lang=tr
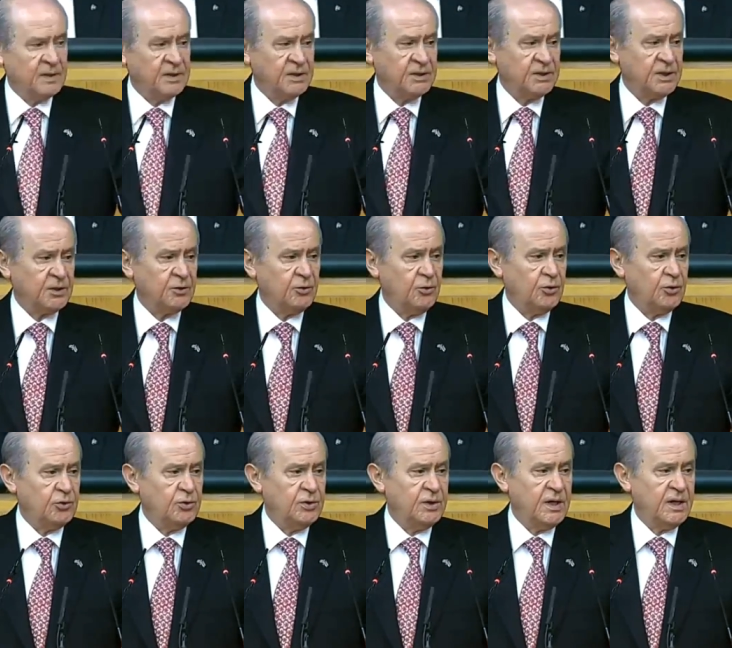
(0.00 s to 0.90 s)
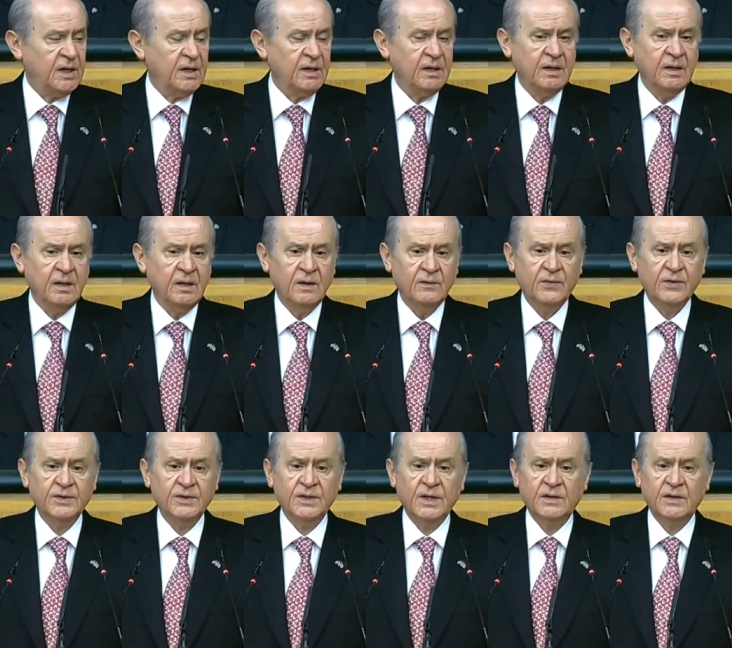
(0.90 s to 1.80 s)
atacak ödünlere
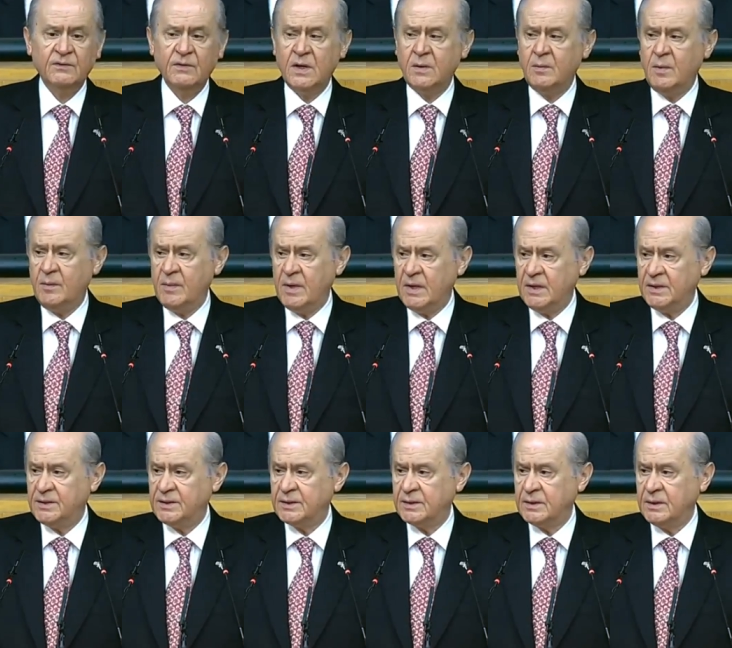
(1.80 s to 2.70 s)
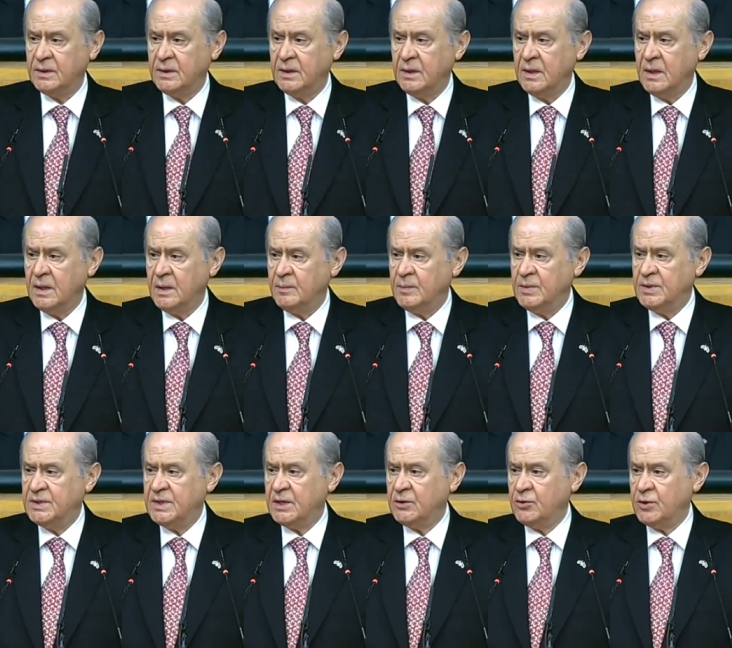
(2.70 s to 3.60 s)
fırsat vermemelidir.
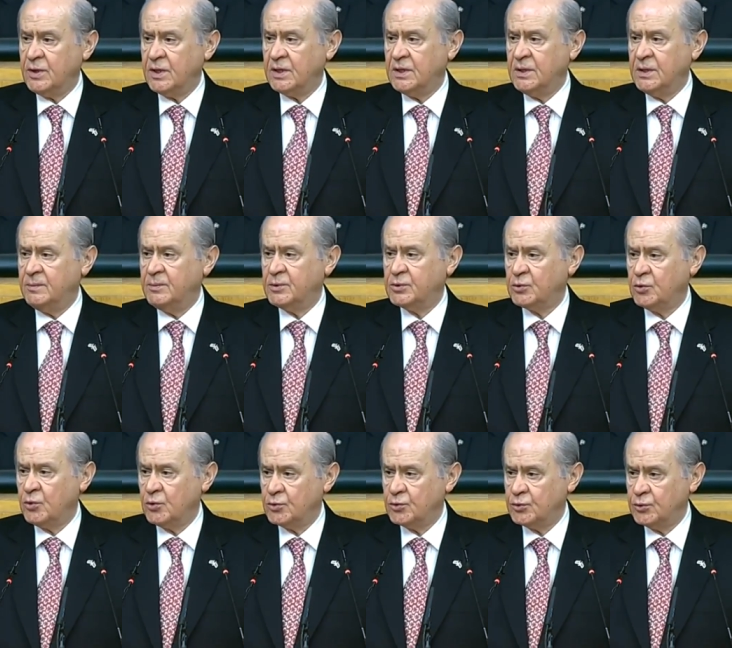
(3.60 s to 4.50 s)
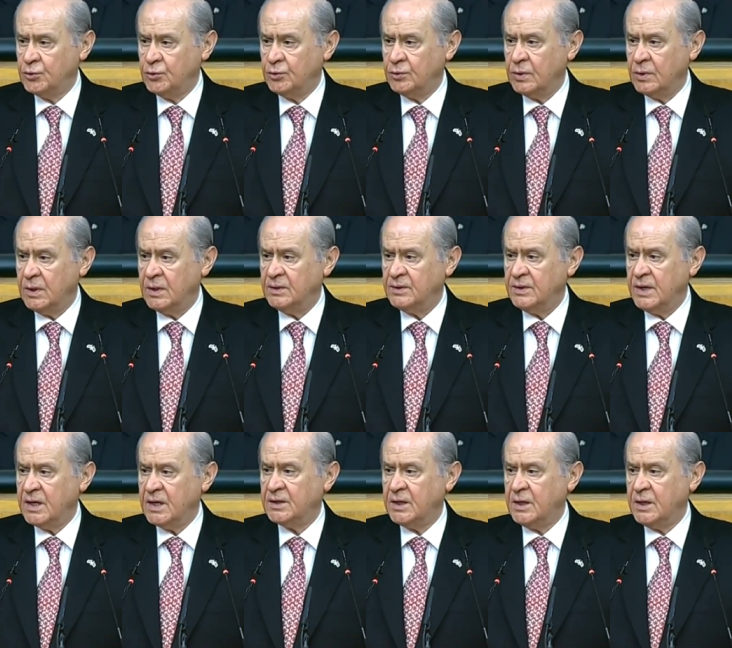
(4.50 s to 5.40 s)
Bize göre Kıbrıs konusunun
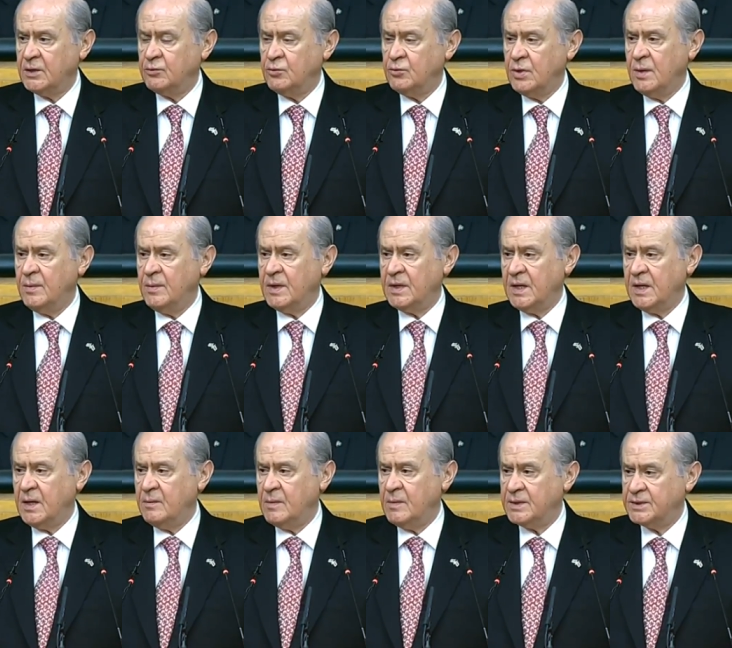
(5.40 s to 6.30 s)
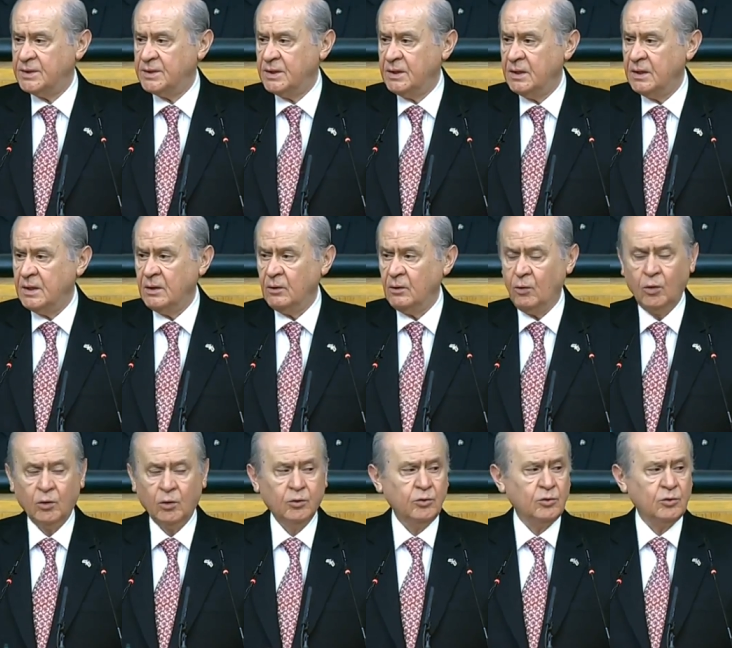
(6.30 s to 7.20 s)
tekrar gündeme gelmesi
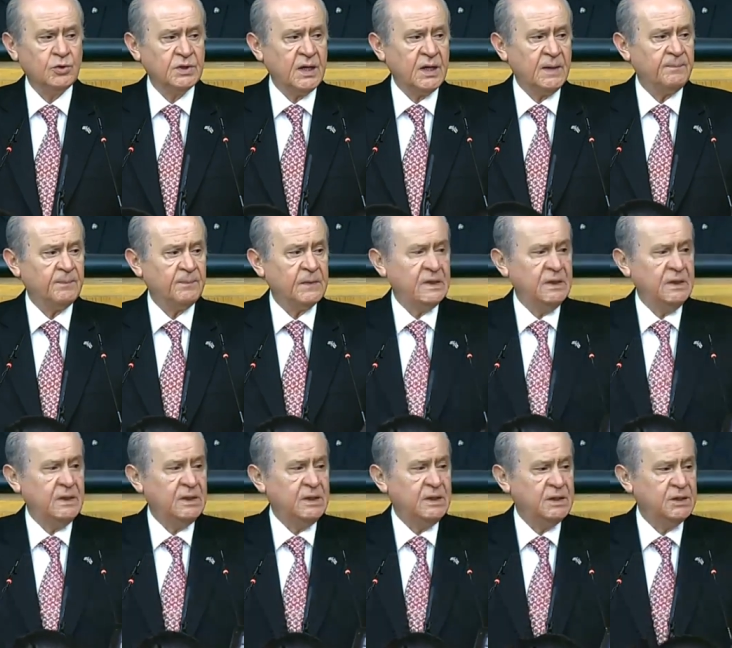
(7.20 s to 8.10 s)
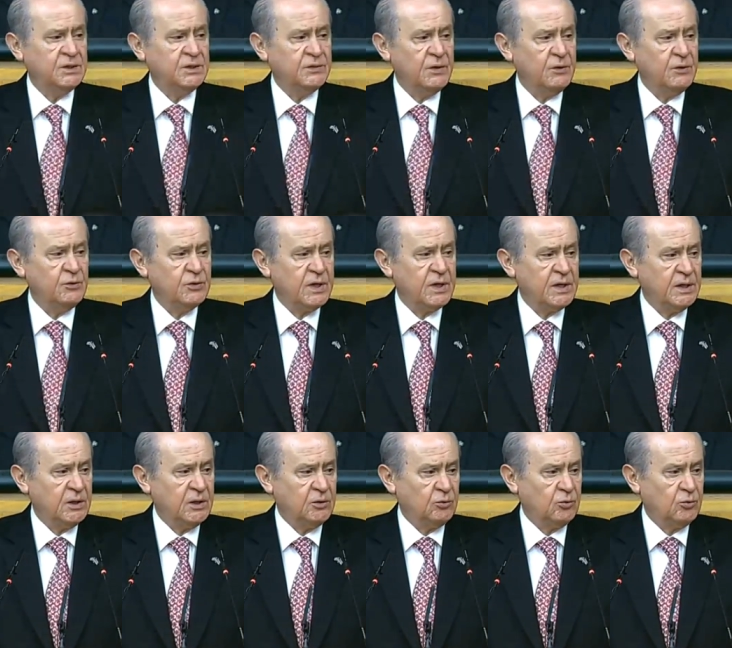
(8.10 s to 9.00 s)
oldukça ilginç ve
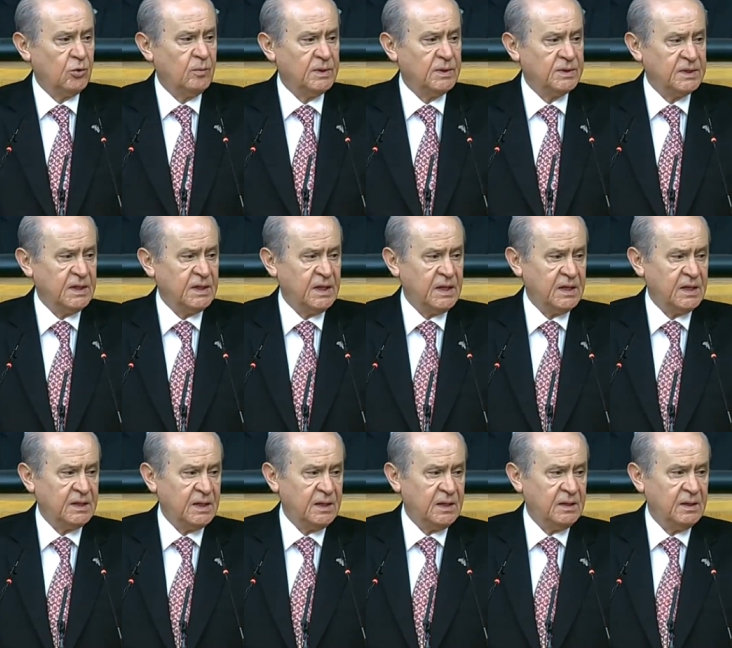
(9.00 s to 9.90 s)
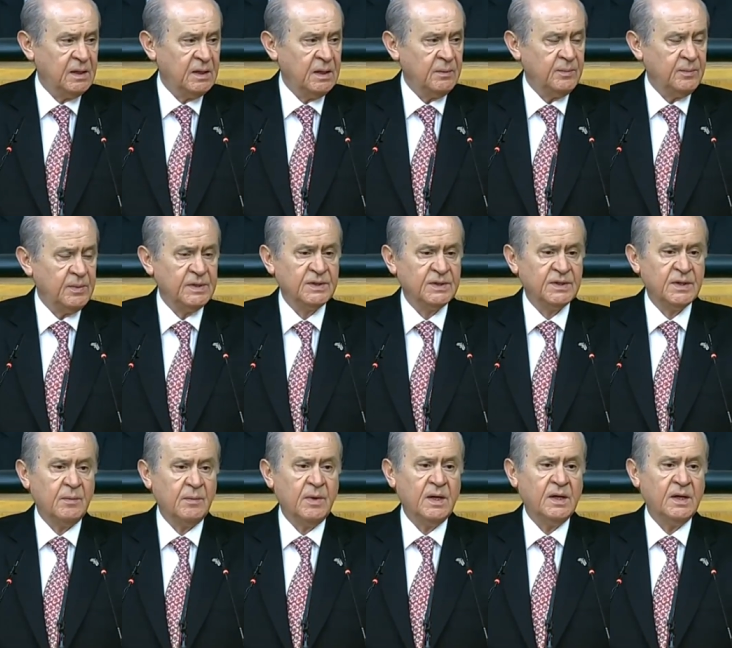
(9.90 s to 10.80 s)
üzerinde durulması gereken bir
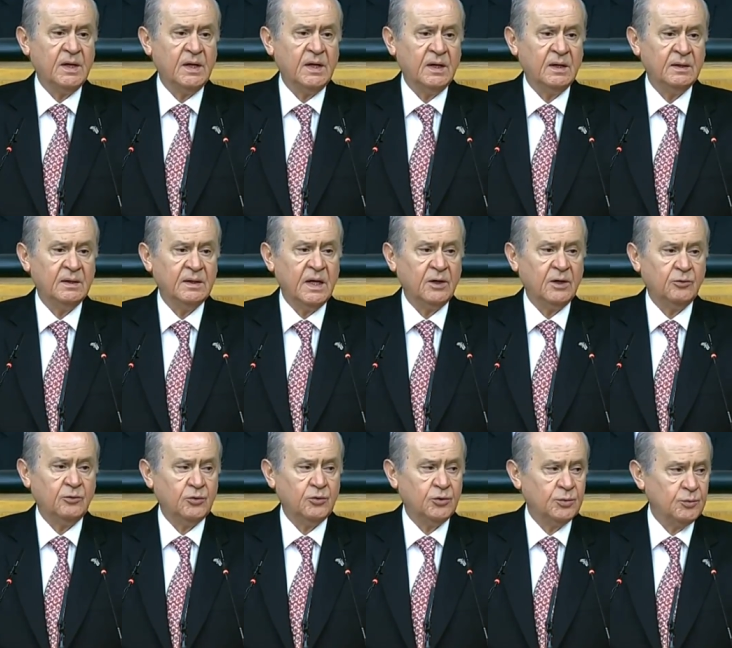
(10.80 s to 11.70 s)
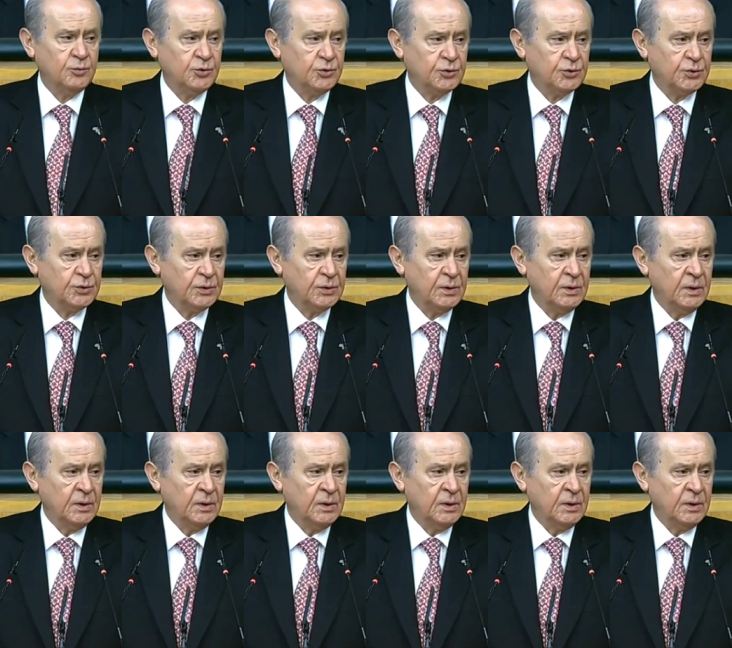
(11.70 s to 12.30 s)
zamana denk düşmüştür.